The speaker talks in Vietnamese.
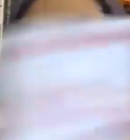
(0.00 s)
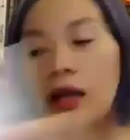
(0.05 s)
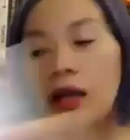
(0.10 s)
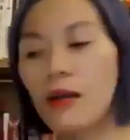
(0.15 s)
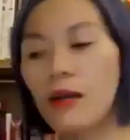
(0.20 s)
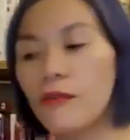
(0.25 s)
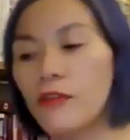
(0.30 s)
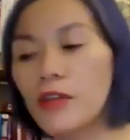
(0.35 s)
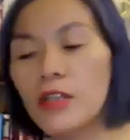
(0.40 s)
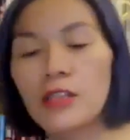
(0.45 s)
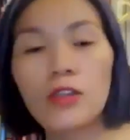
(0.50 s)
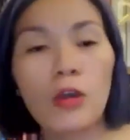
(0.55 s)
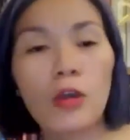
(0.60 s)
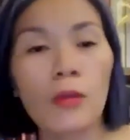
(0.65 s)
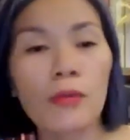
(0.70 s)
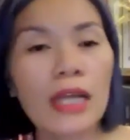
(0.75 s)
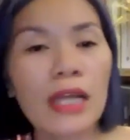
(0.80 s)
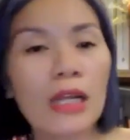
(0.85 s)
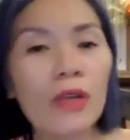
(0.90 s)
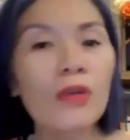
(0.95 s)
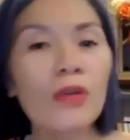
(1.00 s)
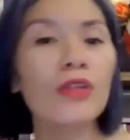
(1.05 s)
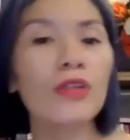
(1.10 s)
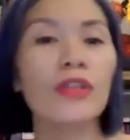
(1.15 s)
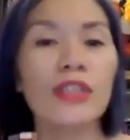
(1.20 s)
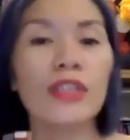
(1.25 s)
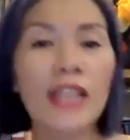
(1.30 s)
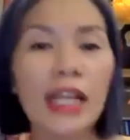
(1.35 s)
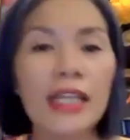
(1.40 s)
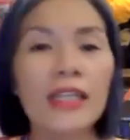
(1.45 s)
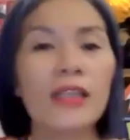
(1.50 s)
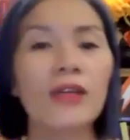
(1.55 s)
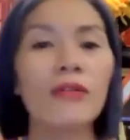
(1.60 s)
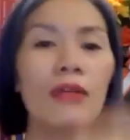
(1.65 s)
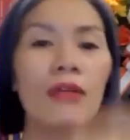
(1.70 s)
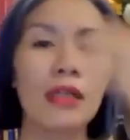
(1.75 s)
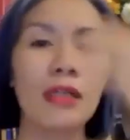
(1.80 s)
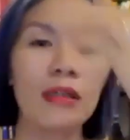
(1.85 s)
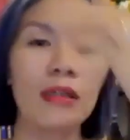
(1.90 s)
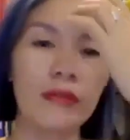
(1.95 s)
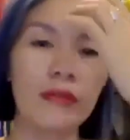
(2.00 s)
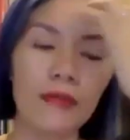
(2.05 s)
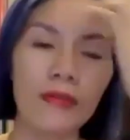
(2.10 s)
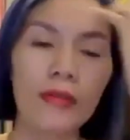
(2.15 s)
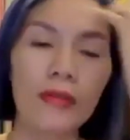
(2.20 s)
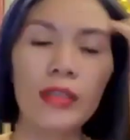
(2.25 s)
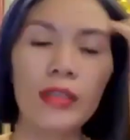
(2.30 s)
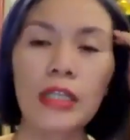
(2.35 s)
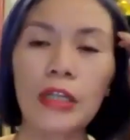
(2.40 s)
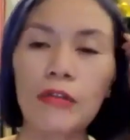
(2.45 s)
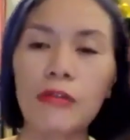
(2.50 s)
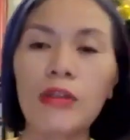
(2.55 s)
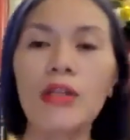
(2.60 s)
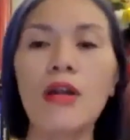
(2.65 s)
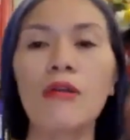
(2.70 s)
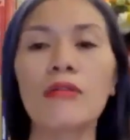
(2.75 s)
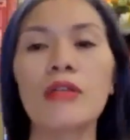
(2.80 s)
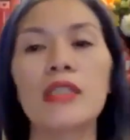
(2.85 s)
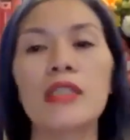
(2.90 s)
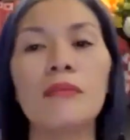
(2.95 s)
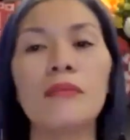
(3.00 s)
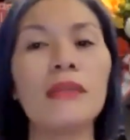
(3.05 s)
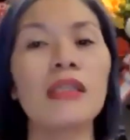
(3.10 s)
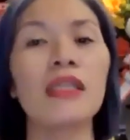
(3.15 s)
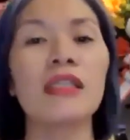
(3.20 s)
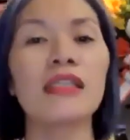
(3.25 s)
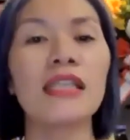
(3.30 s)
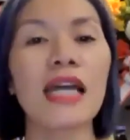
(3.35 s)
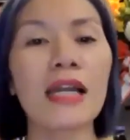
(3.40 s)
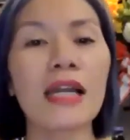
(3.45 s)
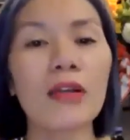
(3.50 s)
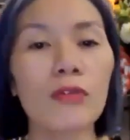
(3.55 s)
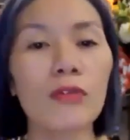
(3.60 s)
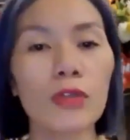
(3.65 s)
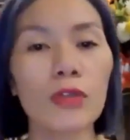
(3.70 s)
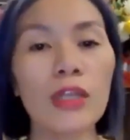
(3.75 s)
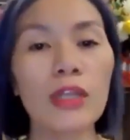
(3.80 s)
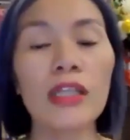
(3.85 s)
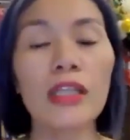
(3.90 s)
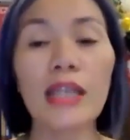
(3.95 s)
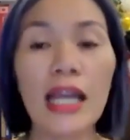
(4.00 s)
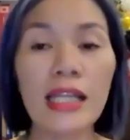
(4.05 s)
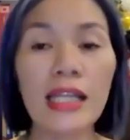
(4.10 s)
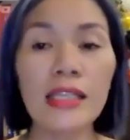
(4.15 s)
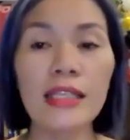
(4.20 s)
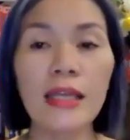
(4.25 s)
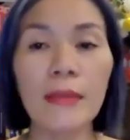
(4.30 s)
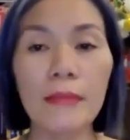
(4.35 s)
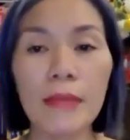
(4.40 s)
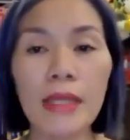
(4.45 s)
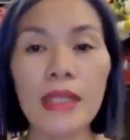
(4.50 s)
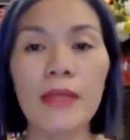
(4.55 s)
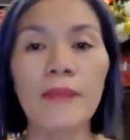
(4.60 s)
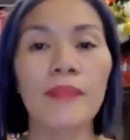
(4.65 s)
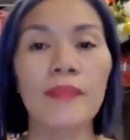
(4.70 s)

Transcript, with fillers: À, Phương tóm tắt luôn cho nhanh, không cần nếu như đọc nữa thì mất thời gian của toàn thể anh chị em mình.